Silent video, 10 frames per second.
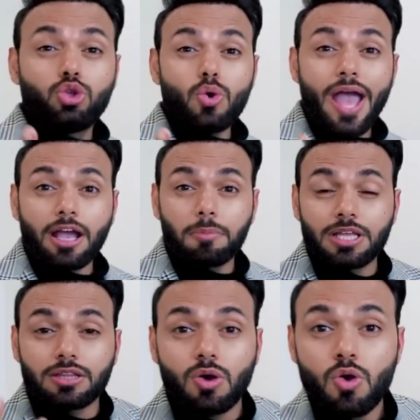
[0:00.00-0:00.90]
दो हैक
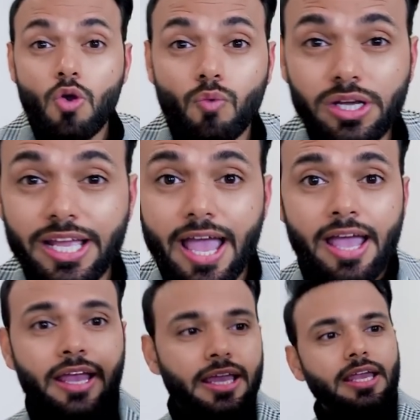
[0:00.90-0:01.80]
बताता हूँ वो ये
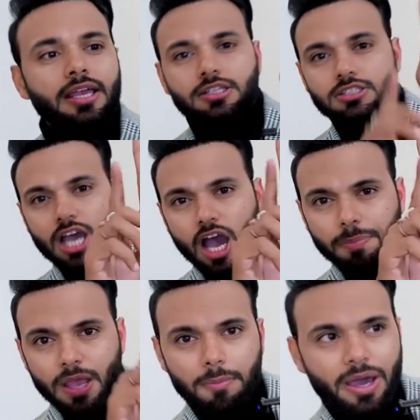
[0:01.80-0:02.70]
है कि जहाँ
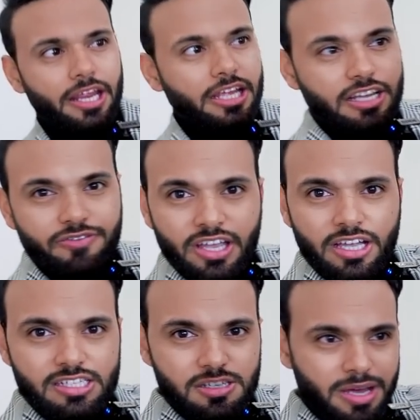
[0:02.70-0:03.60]
पे हमारी ये
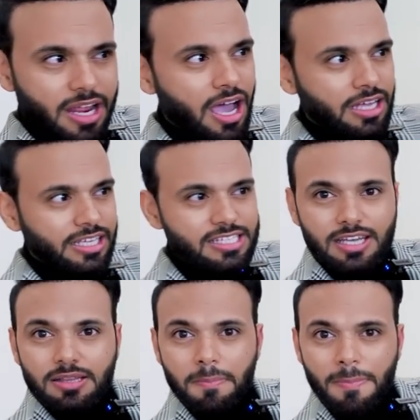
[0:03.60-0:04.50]
फिंगर्स हमारे हाथ के
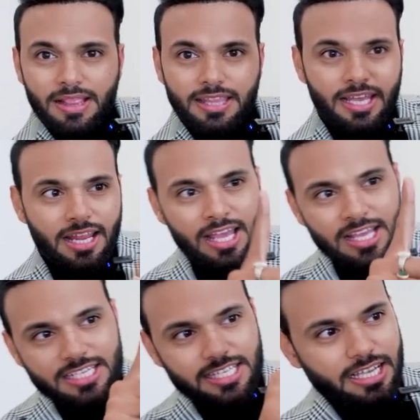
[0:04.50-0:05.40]
साथ मिलती है ना
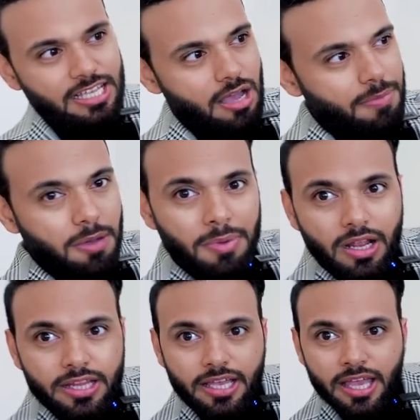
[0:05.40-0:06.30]
जैसे कि यहाँ पे
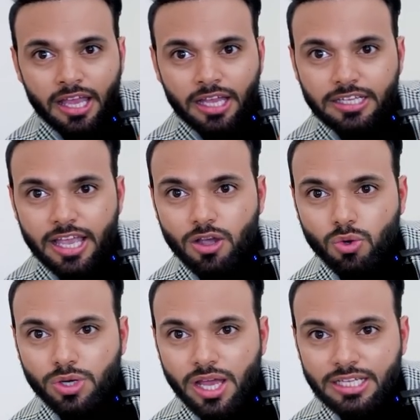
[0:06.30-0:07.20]
हमारा देखें ये
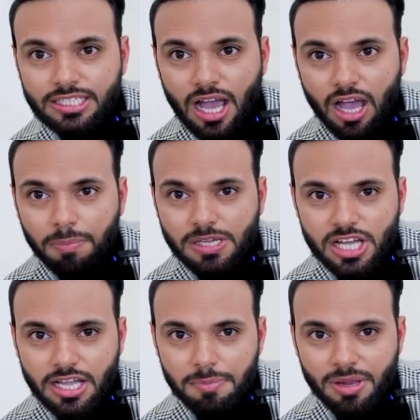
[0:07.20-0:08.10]
अंगूठा यहाँ पे
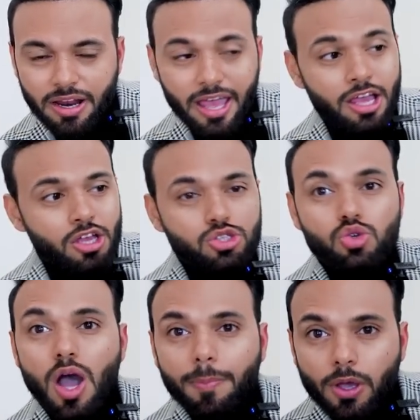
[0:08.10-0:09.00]
जाके मिल रहा है
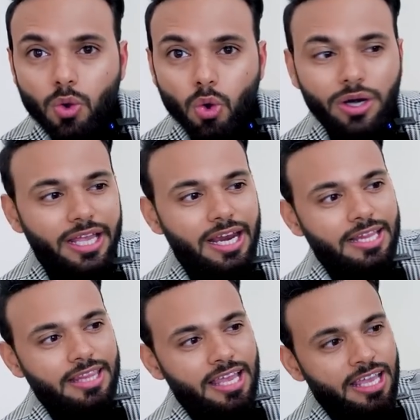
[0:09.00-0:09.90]
जो आपके कोट की
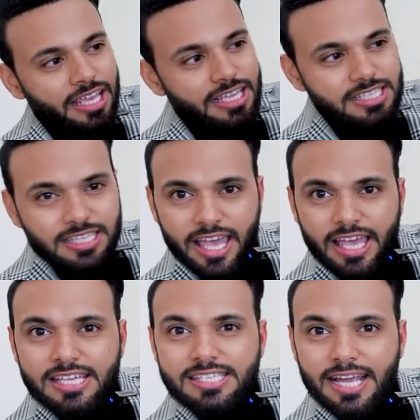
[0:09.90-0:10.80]
लेंथ है इसके
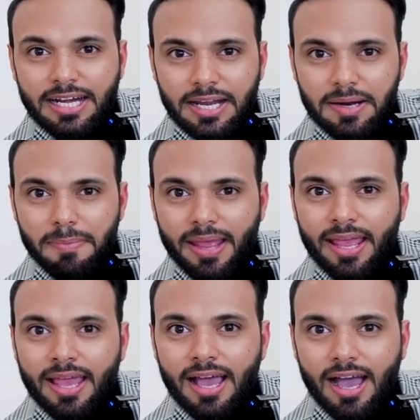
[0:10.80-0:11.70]
सेंटर में
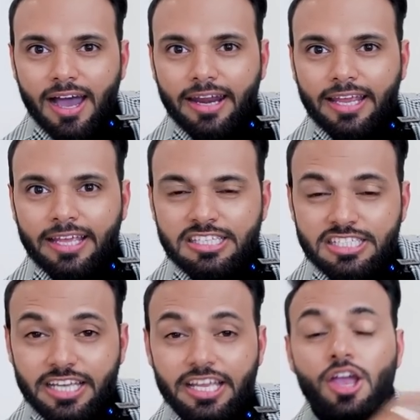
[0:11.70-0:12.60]
आनी
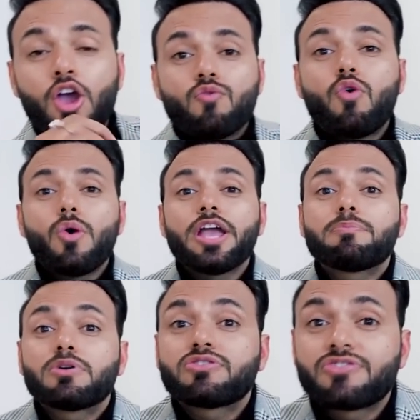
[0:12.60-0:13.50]
चाहिए वो
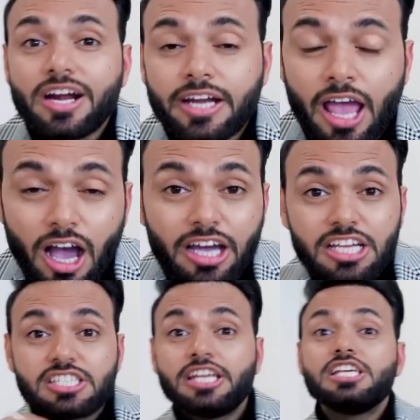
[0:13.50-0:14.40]
एक परफेक्ट है अगर
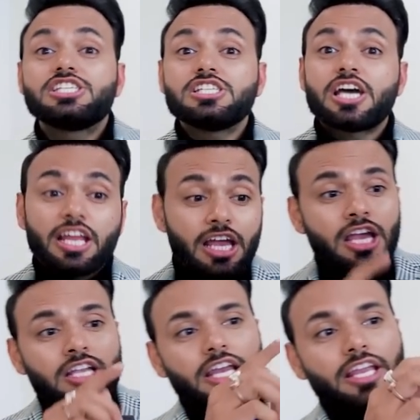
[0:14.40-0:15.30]
इससे नीचे जा रही है
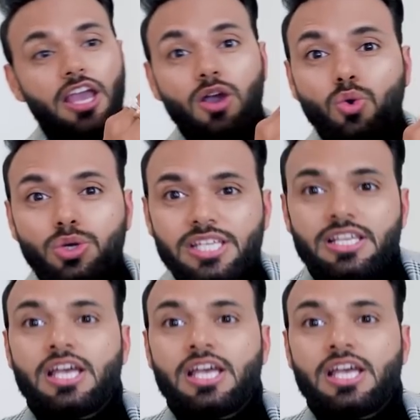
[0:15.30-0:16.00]
यानी कि अंगूठे